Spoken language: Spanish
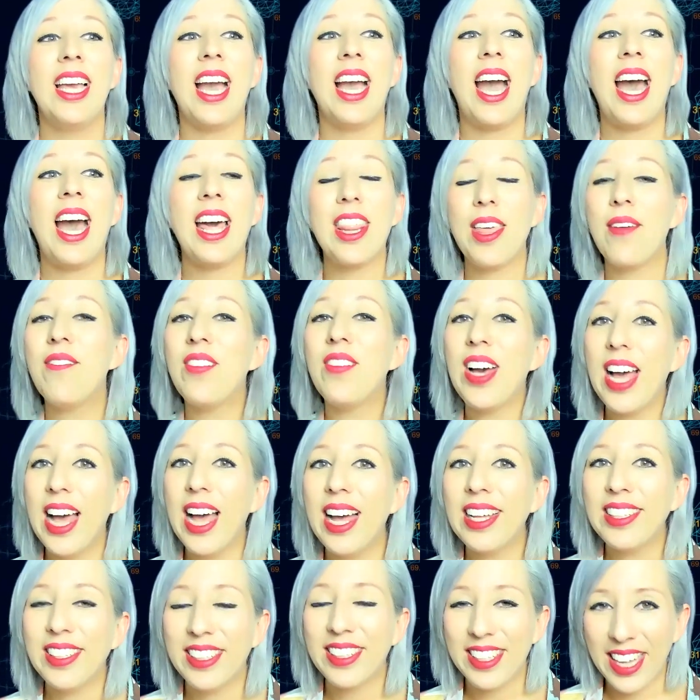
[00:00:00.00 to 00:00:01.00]
Además
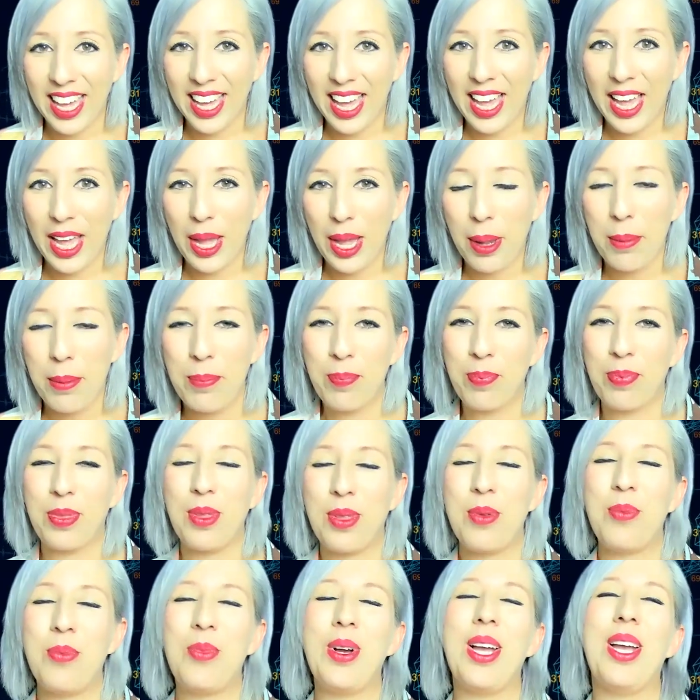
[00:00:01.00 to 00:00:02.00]
que,
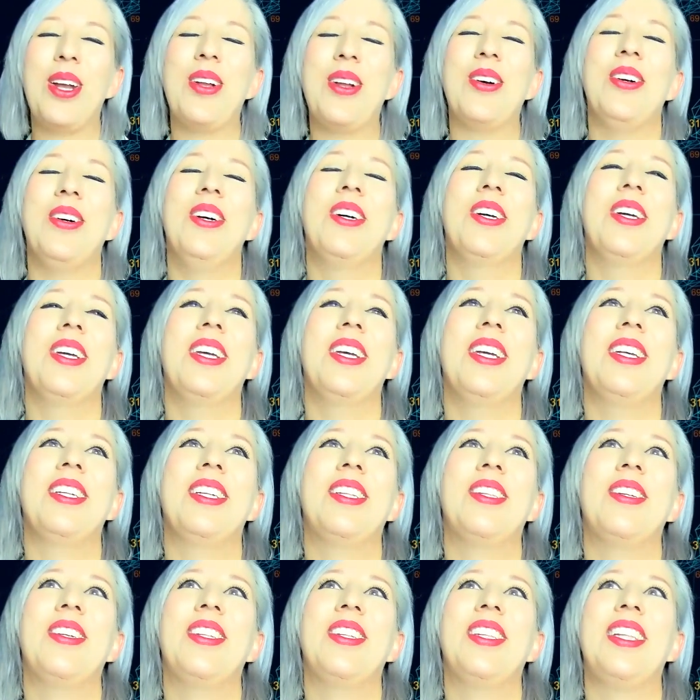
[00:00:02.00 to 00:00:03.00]
bueno,
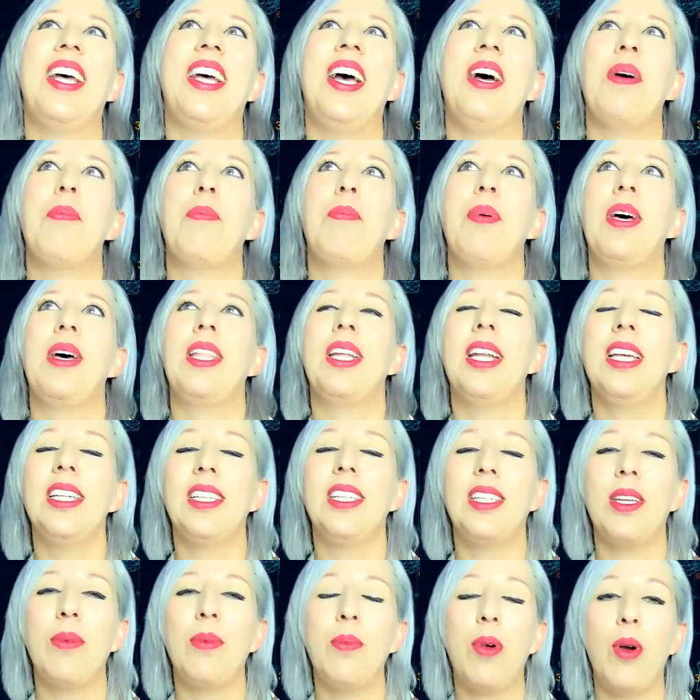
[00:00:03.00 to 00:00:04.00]
esto está
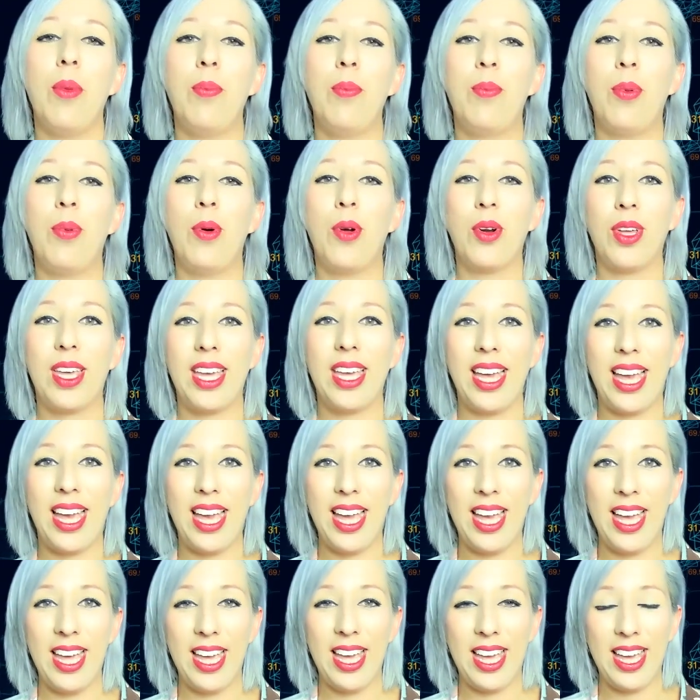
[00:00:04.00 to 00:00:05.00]
padrísimo
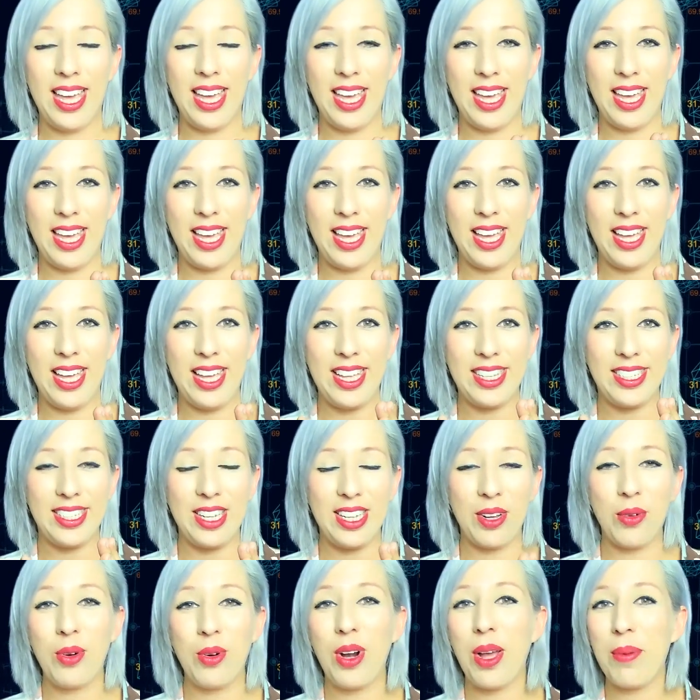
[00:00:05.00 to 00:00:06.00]
porque eh,
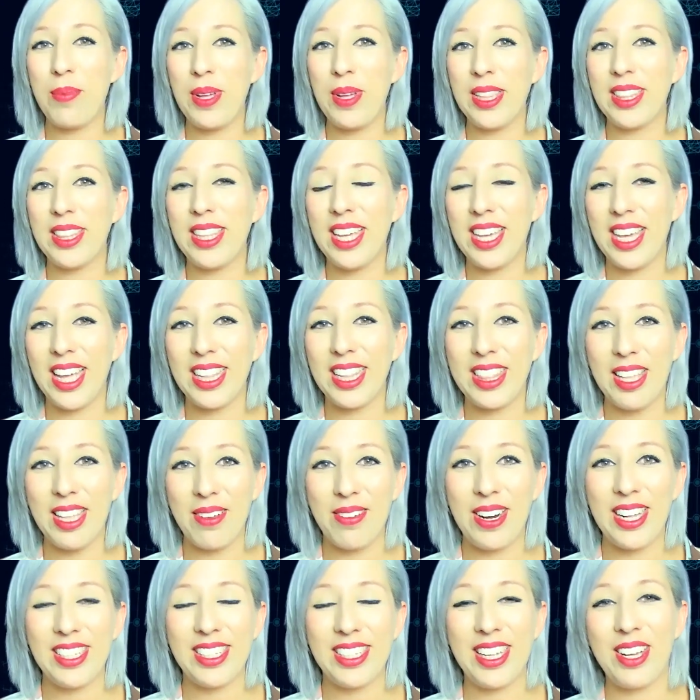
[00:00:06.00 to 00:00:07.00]
seguramente ya te
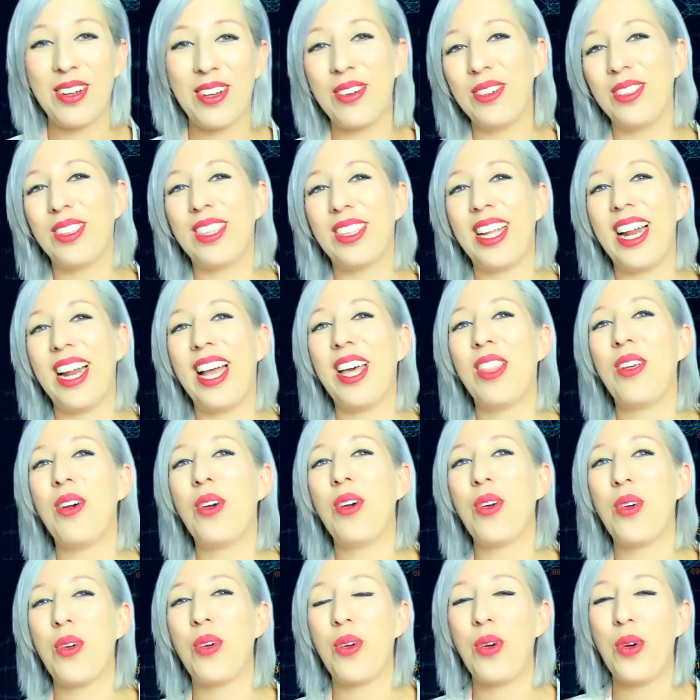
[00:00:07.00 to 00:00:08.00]
habrás
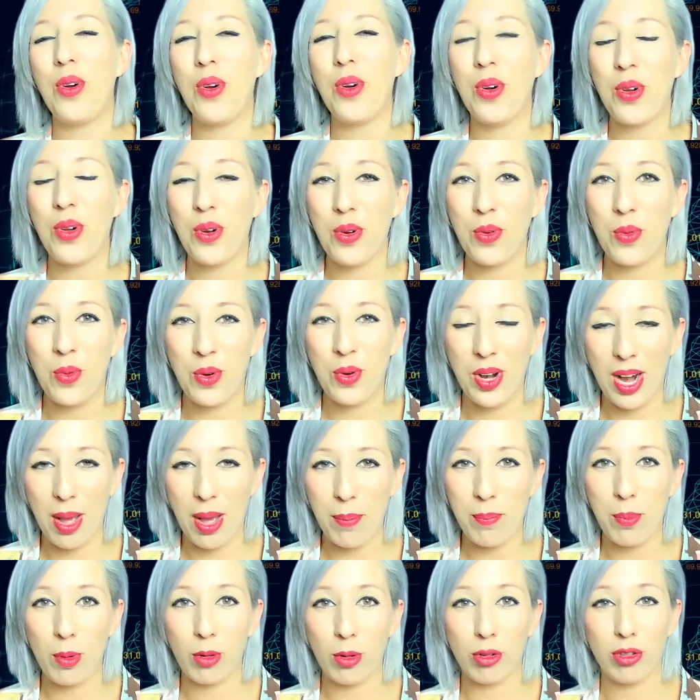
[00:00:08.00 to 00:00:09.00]
encontrado con
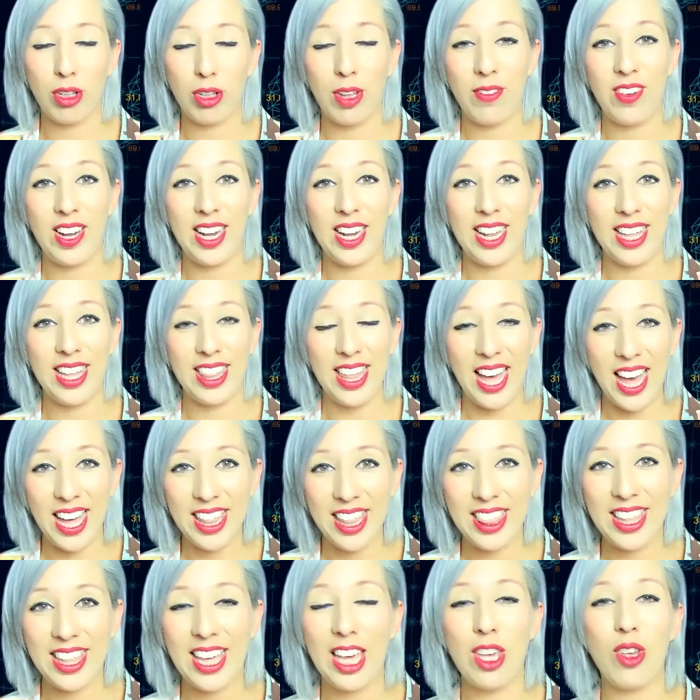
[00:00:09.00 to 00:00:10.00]
una
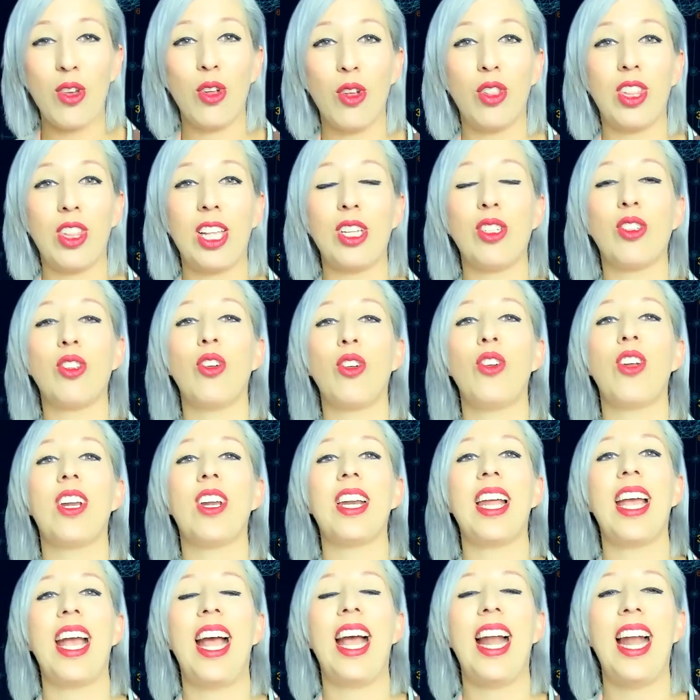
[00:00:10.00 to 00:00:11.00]
posibilidad que yo te estoy
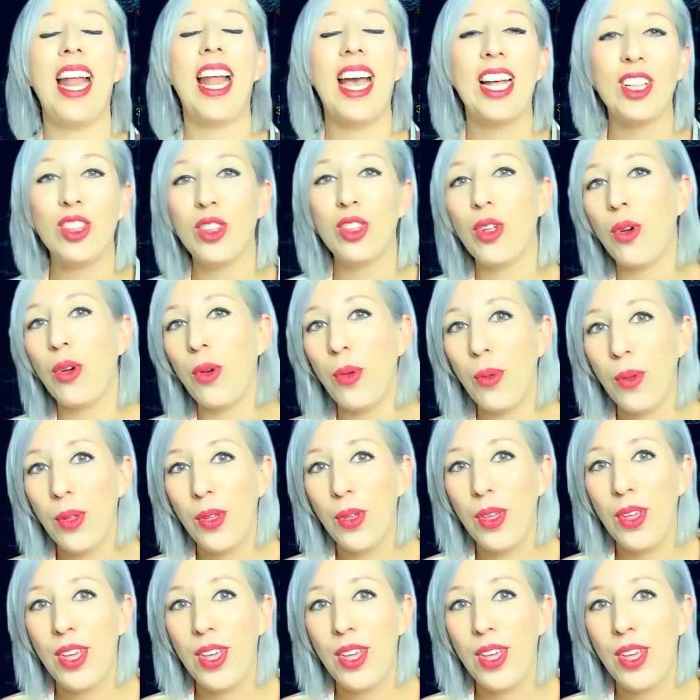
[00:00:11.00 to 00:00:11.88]
regalando